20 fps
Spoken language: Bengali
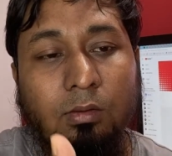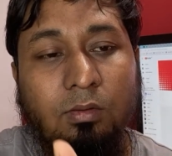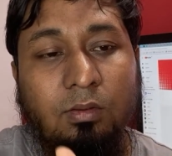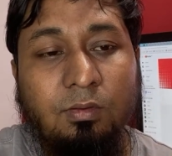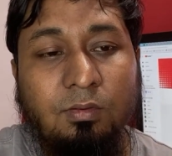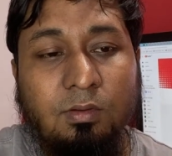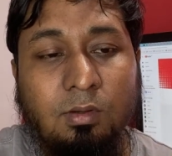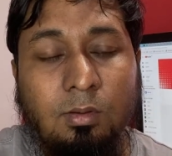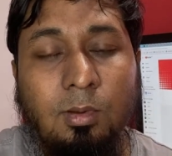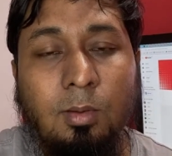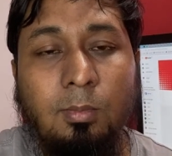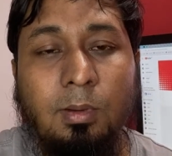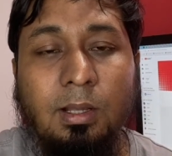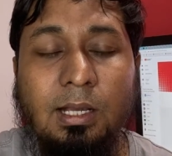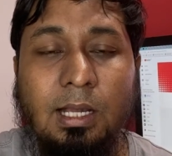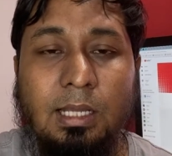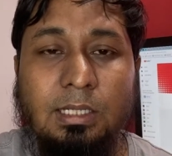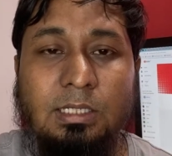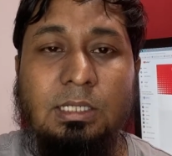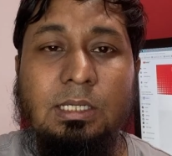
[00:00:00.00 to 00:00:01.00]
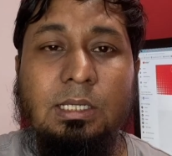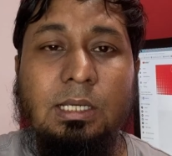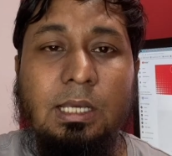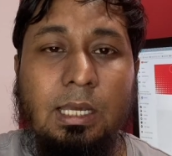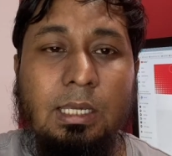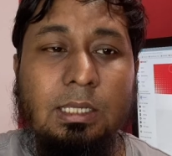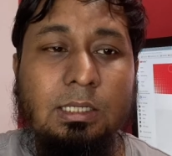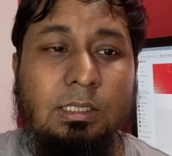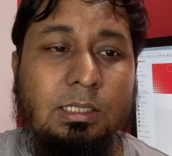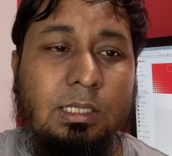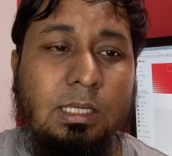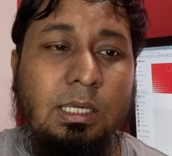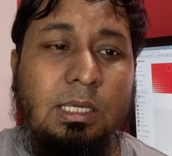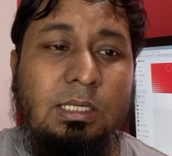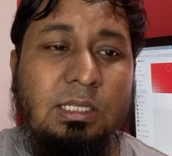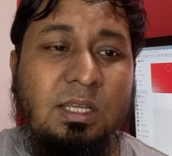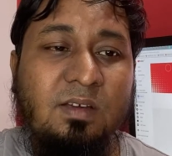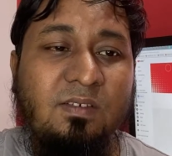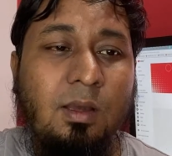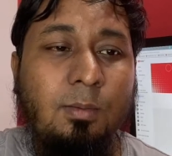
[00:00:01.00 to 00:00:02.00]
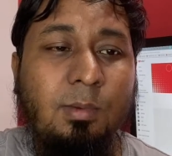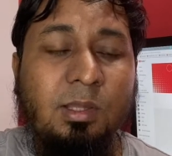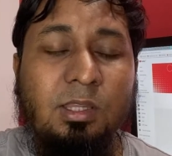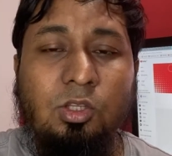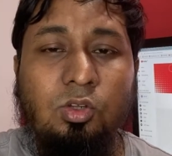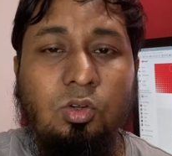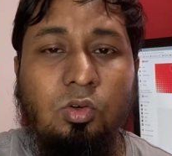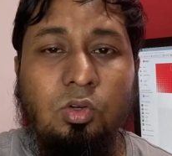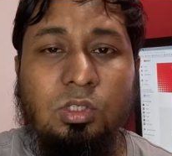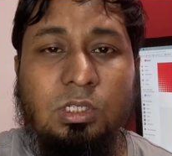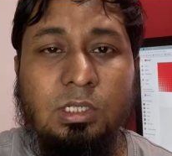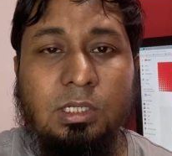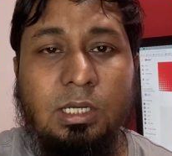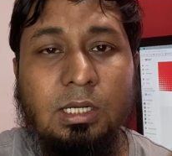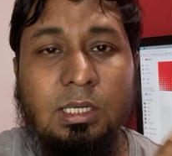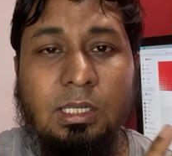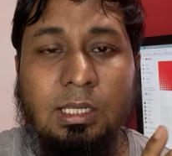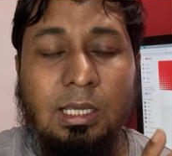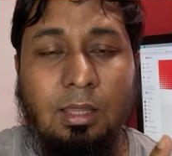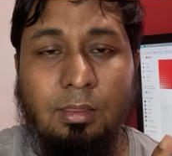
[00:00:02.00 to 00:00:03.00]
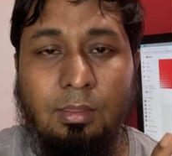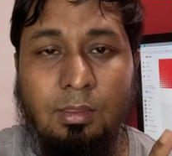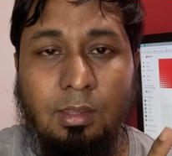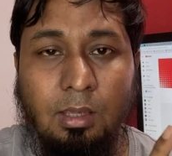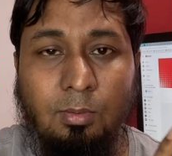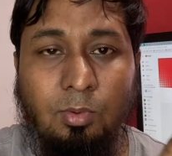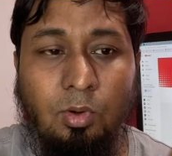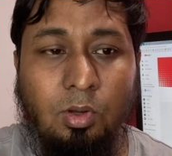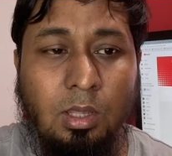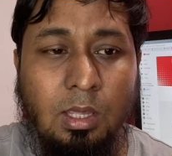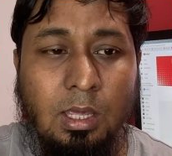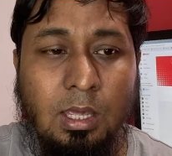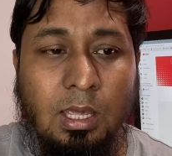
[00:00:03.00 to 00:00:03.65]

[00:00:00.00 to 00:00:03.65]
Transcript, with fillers: সিস্টেমে আমরা কাজ শেখাই সেই হিসাবে আমাদের জন্য সেটা ঠিক আছে এবং